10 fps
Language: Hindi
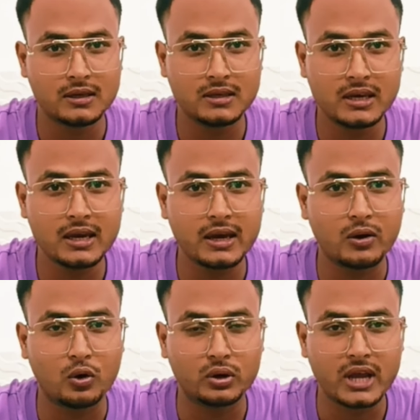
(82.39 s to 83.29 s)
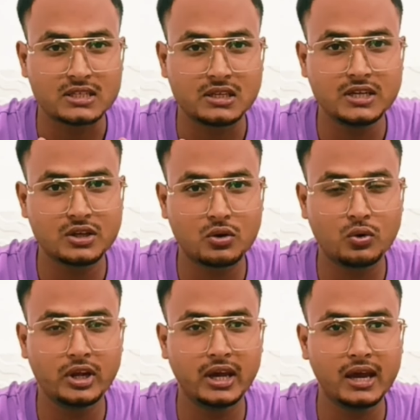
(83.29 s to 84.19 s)
ये होना इसलिए
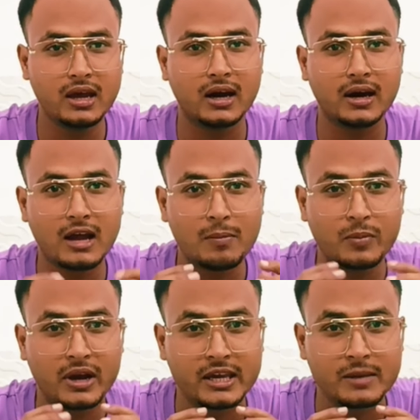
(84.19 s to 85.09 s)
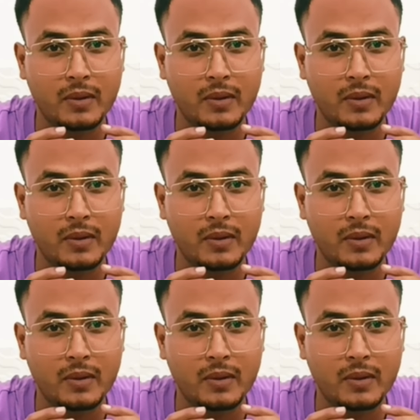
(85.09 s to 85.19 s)
ज़रूरी है अगर आप कहीं